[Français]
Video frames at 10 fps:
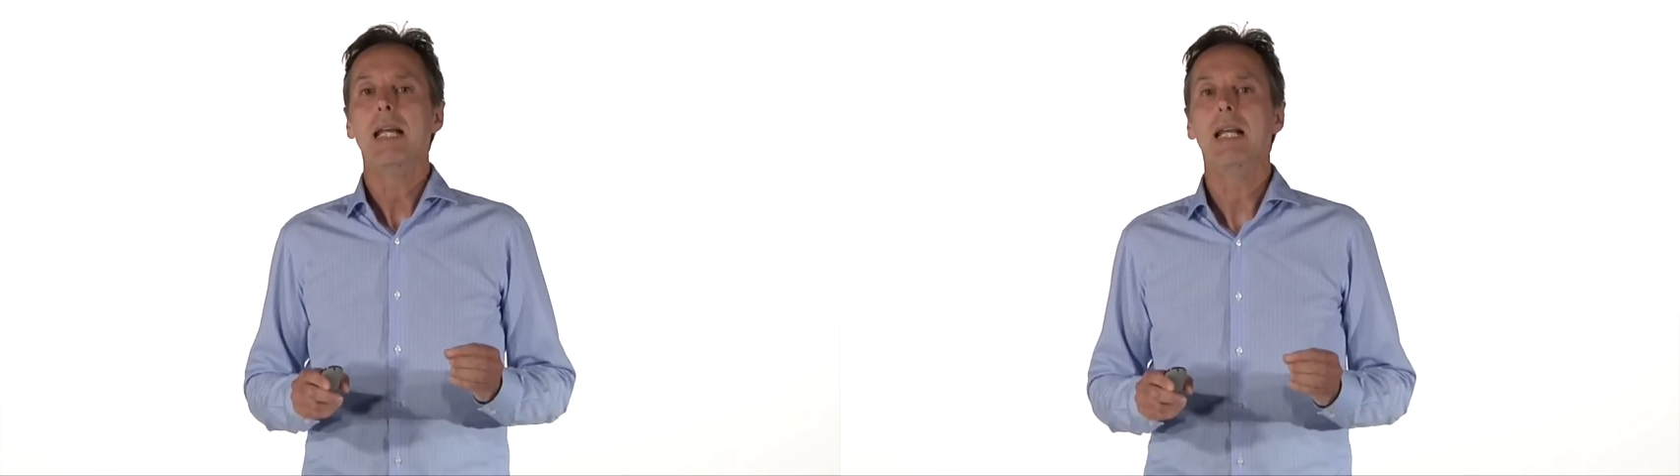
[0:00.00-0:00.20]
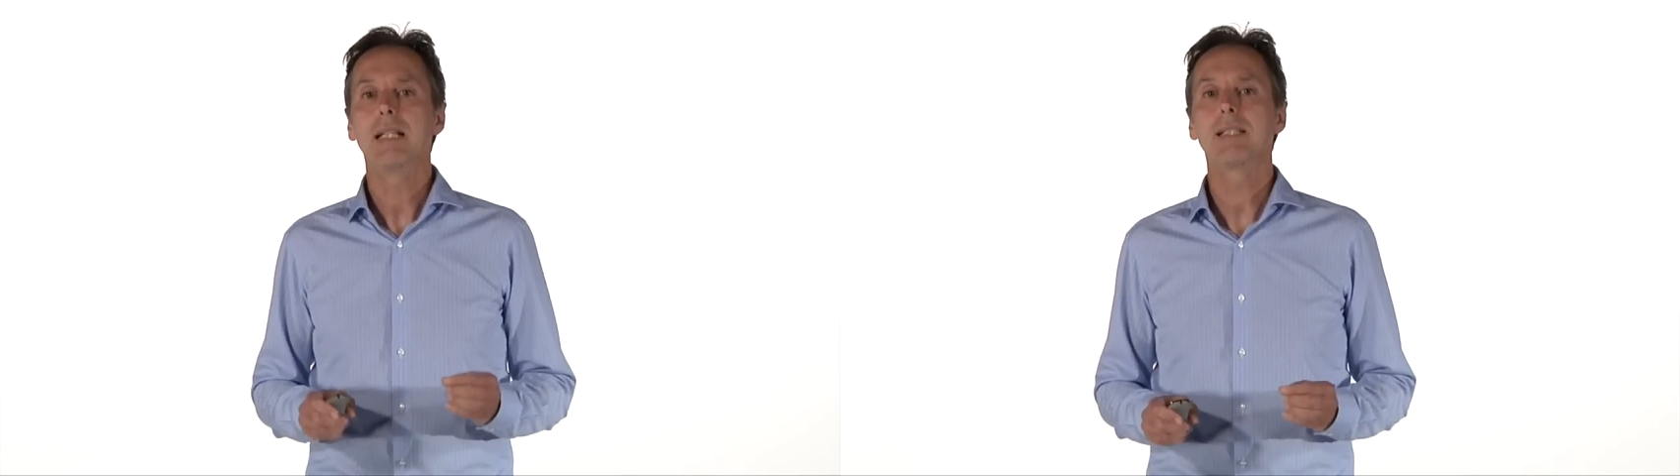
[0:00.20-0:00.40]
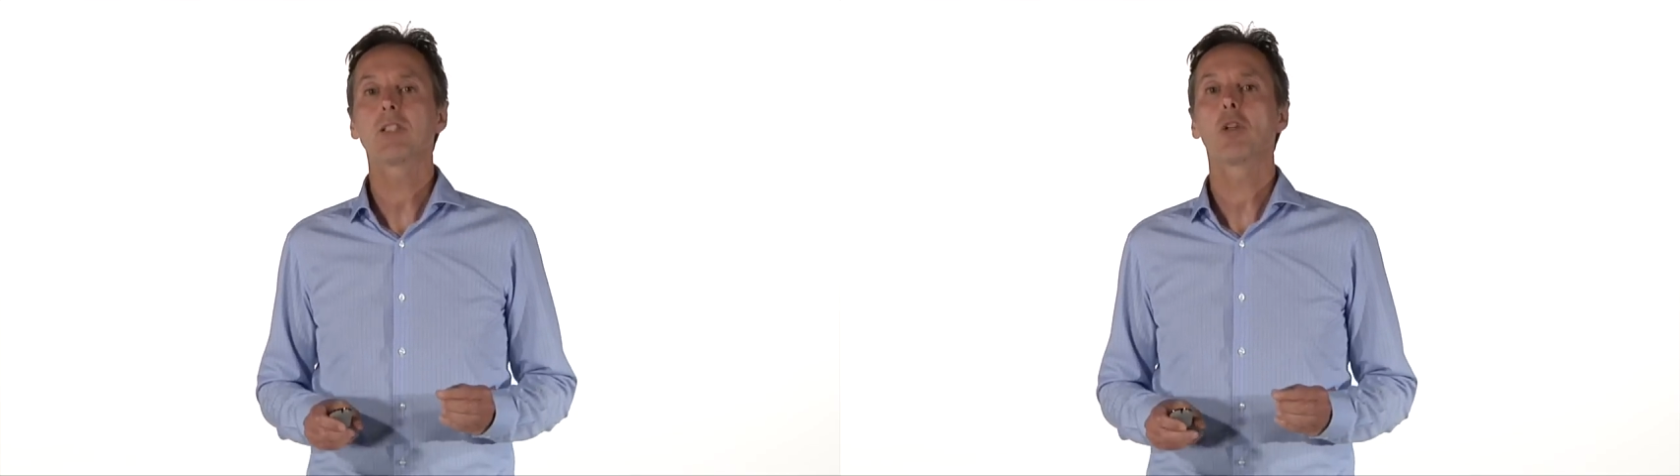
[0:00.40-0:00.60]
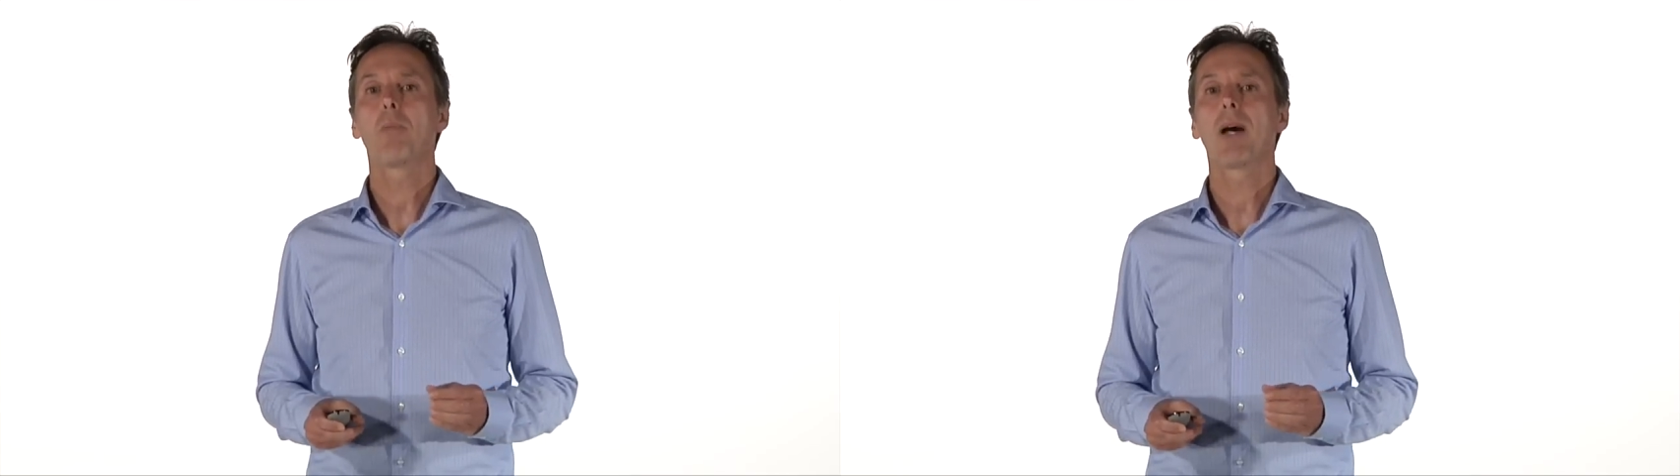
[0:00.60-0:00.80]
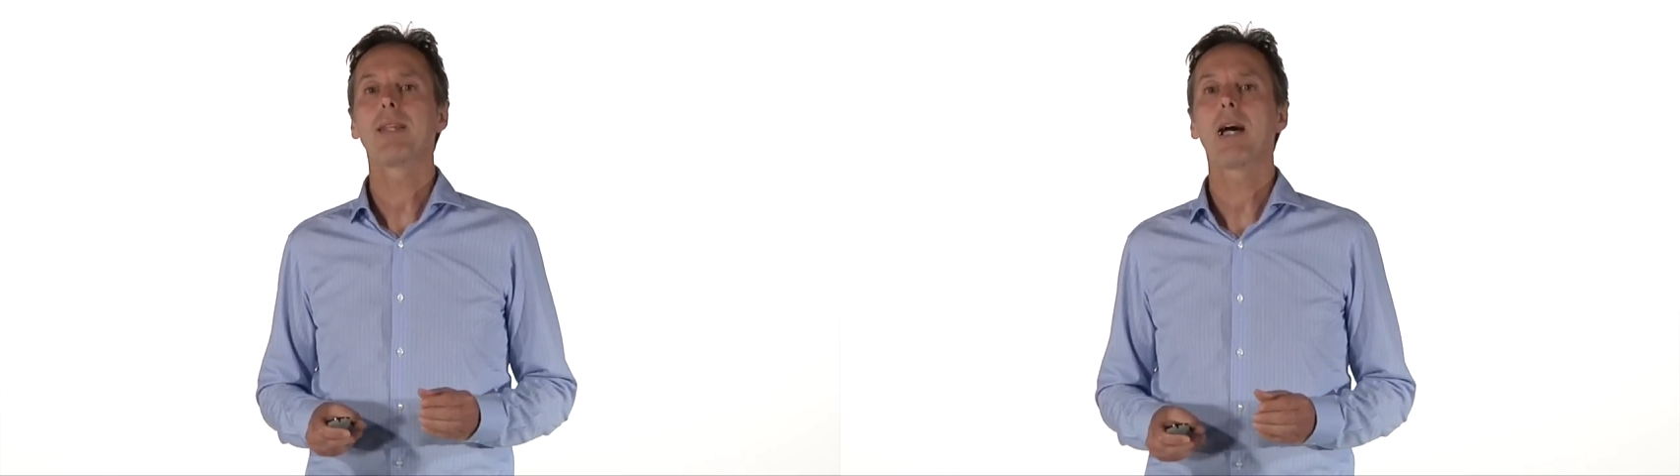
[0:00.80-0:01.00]
Il existe
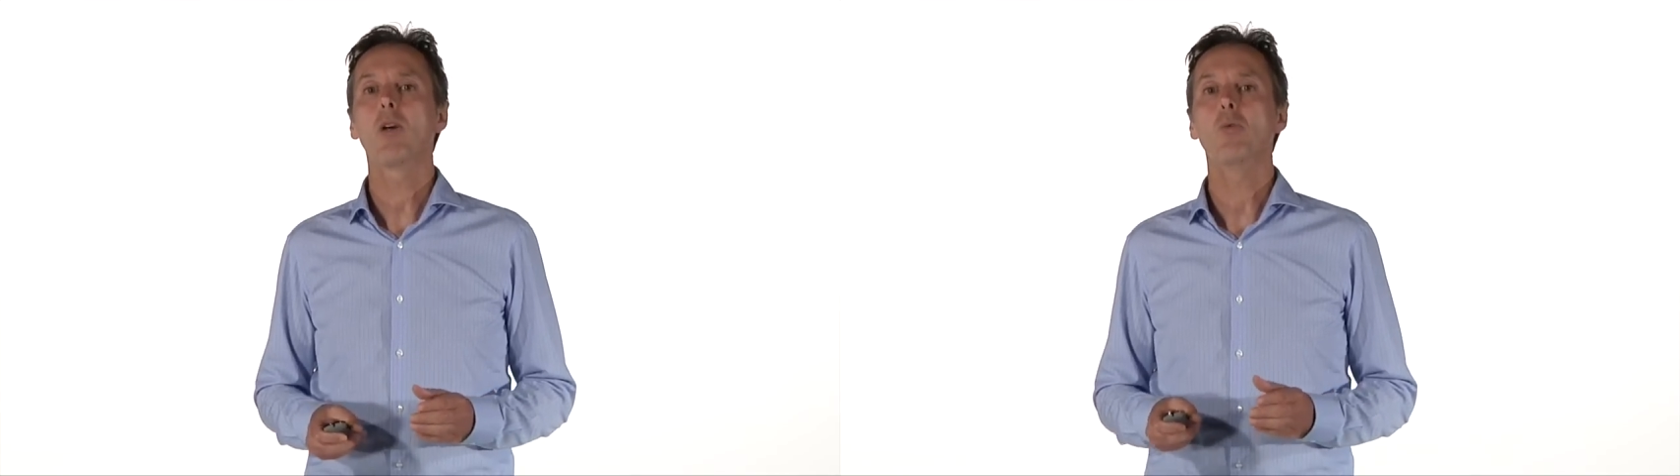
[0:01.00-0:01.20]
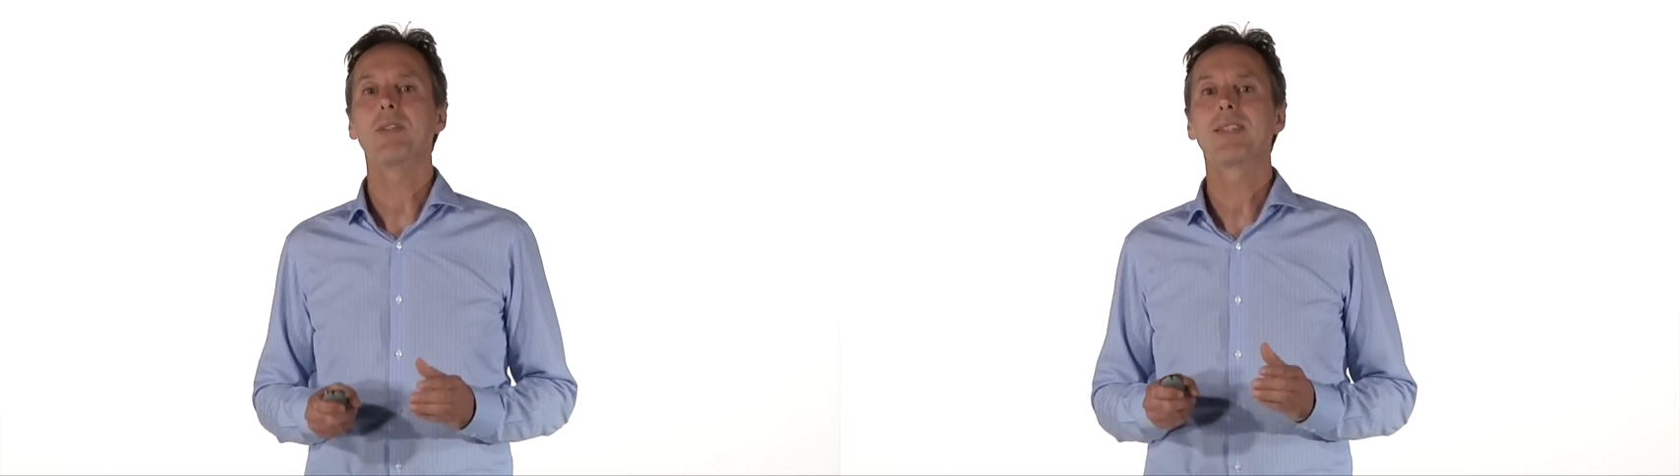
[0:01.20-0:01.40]
cependant une